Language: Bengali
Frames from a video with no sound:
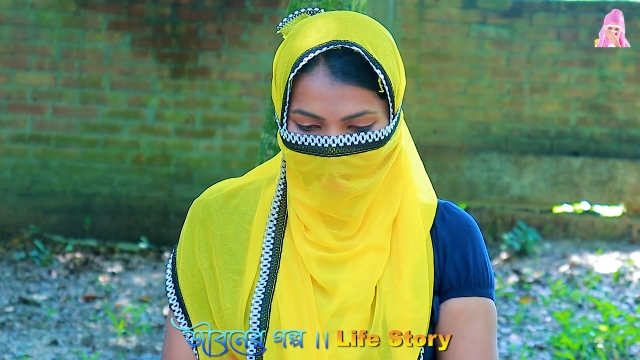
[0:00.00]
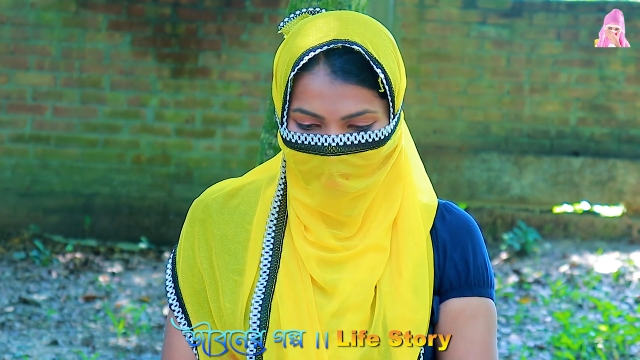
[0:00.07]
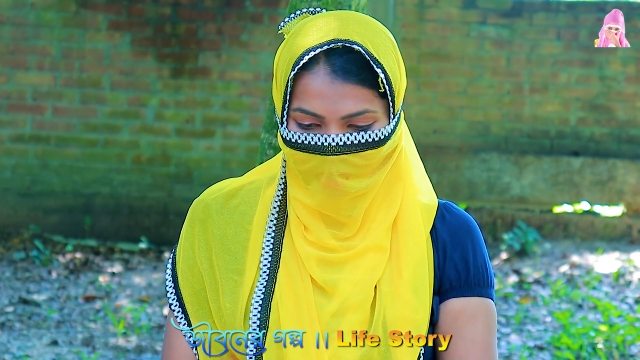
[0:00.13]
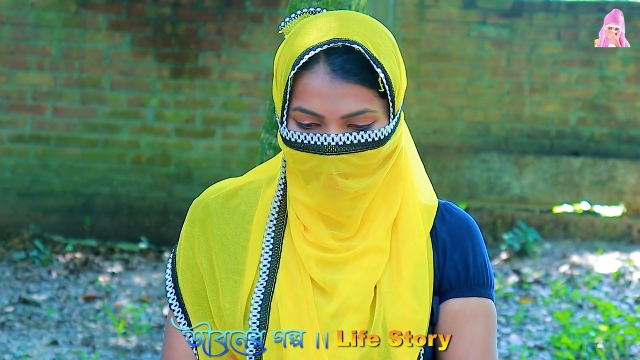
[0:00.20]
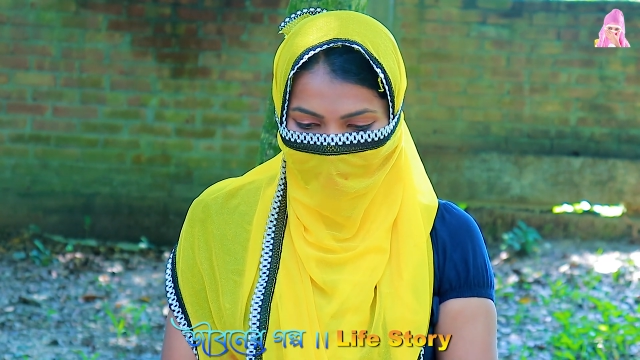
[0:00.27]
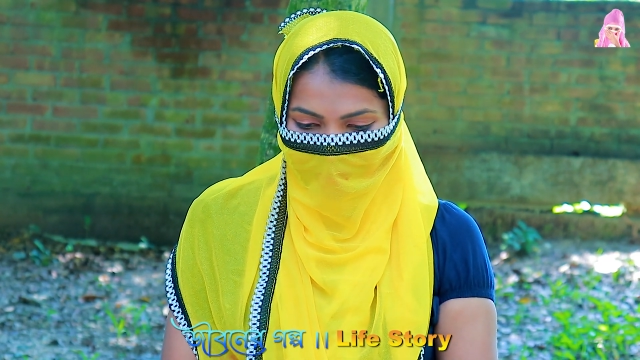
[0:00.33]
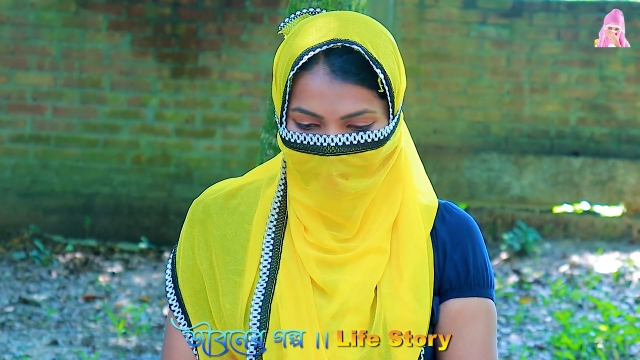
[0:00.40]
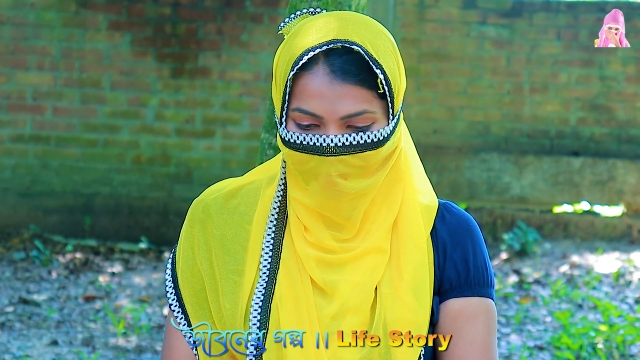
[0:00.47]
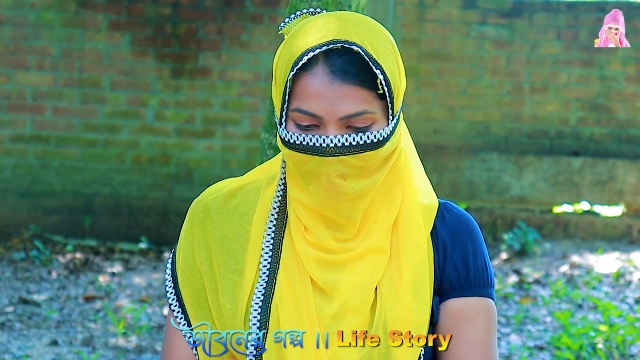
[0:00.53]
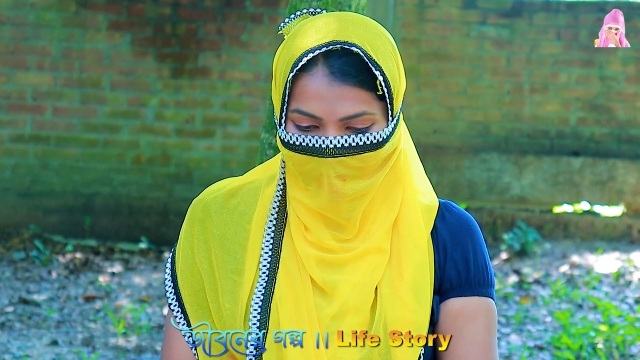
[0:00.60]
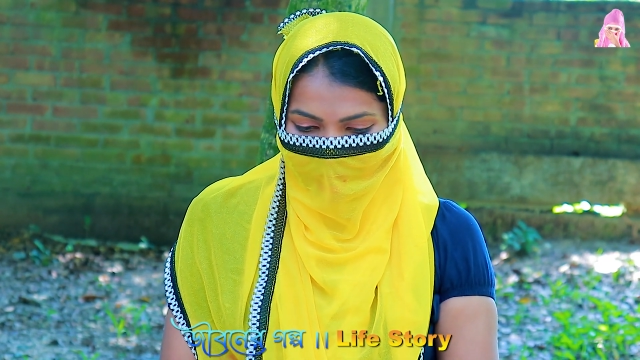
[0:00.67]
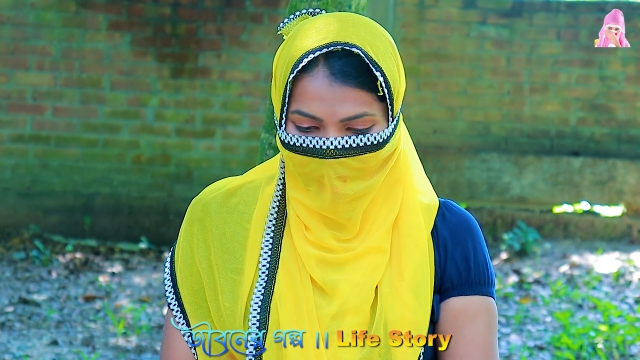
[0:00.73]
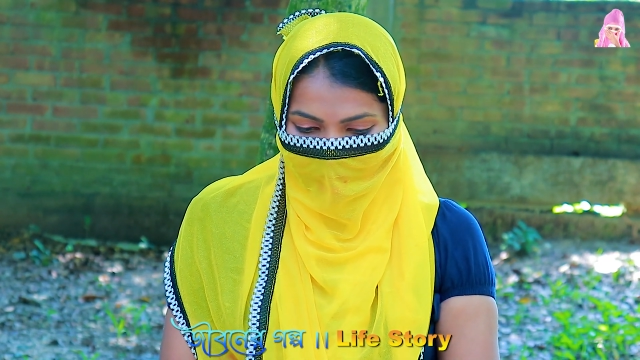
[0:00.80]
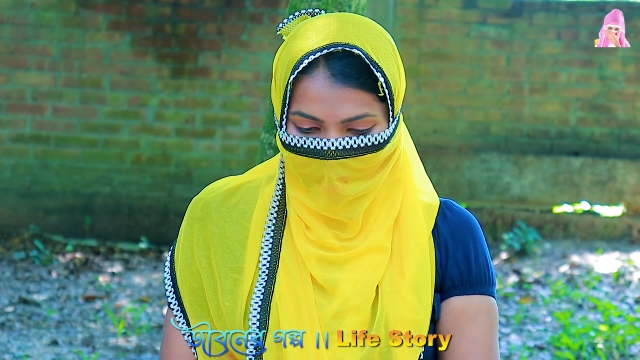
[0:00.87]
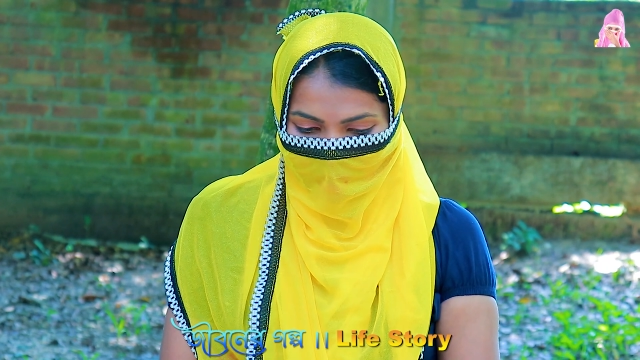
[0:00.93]
করলাম
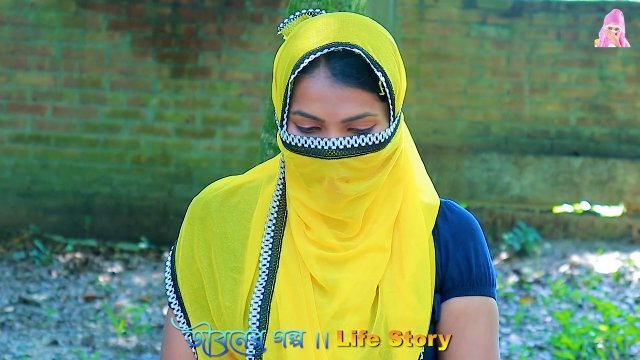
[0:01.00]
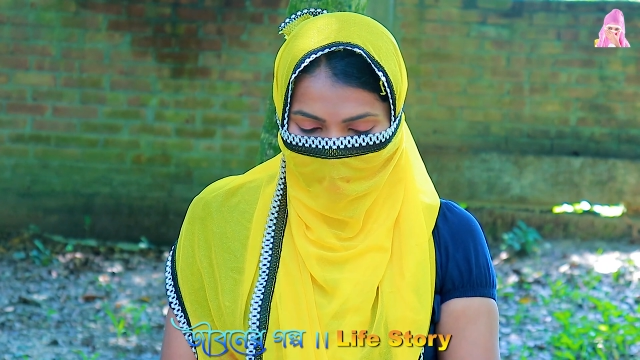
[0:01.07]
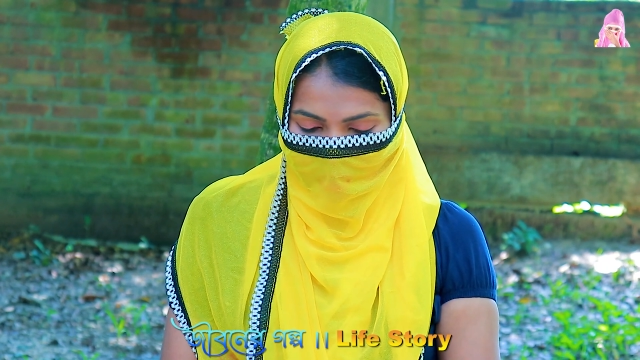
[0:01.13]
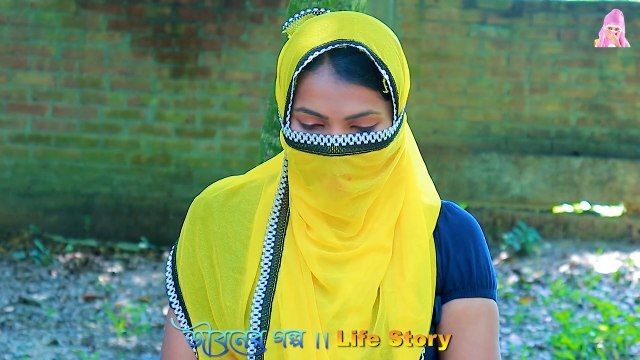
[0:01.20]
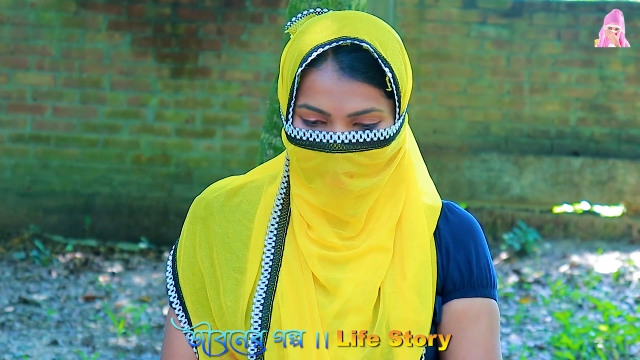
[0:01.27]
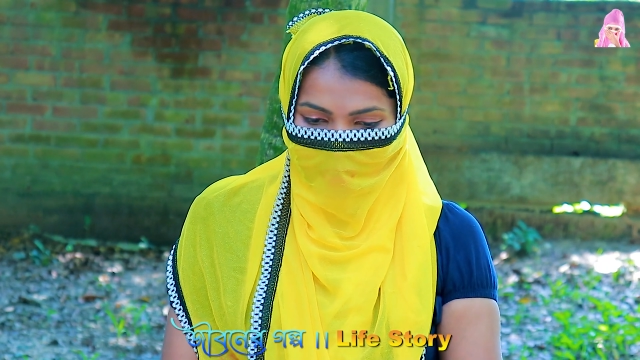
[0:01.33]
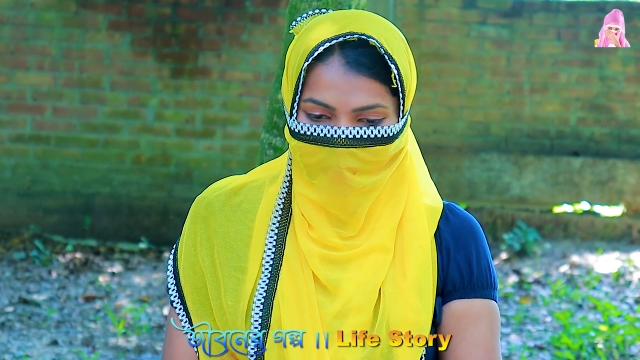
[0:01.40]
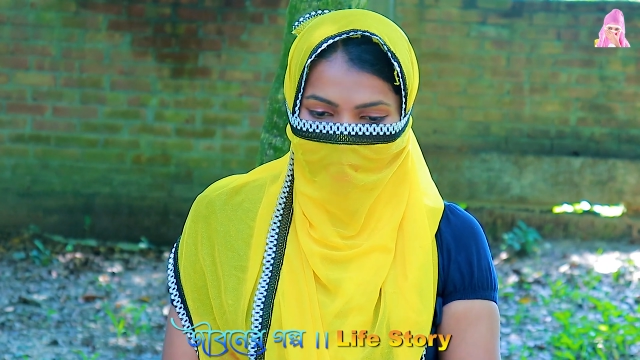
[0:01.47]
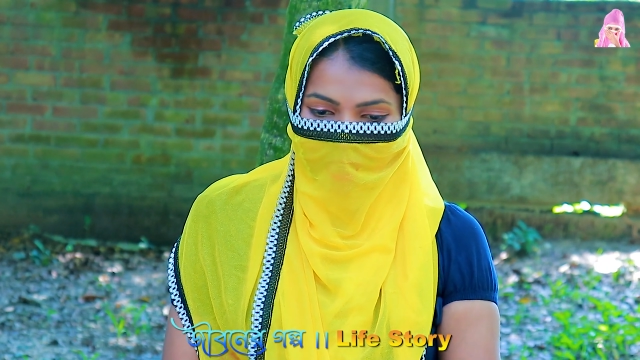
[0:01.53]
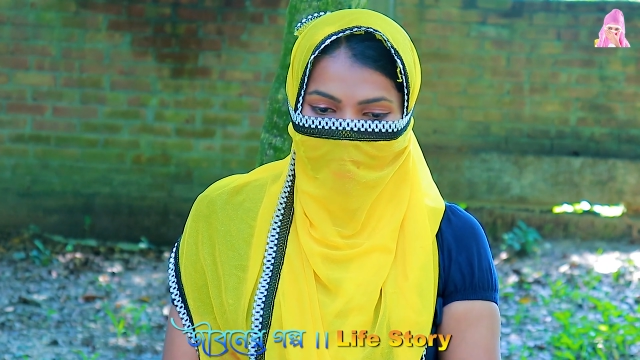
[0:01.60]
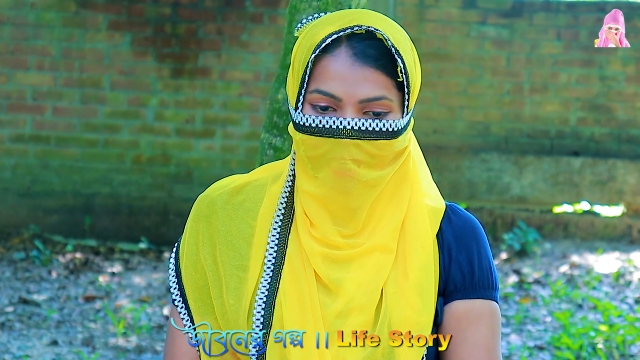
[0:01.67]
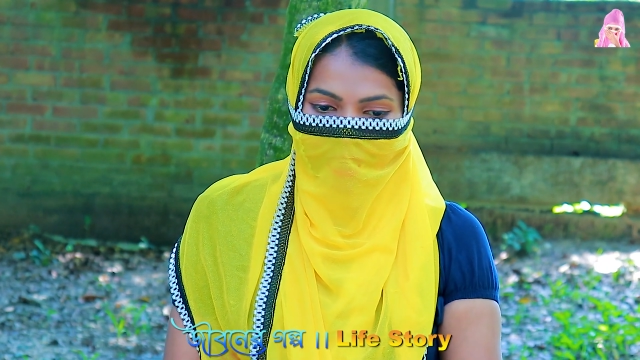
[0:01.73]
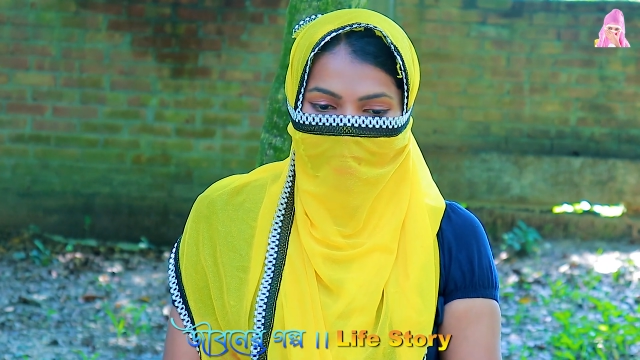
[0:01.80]
হঠাৎ করে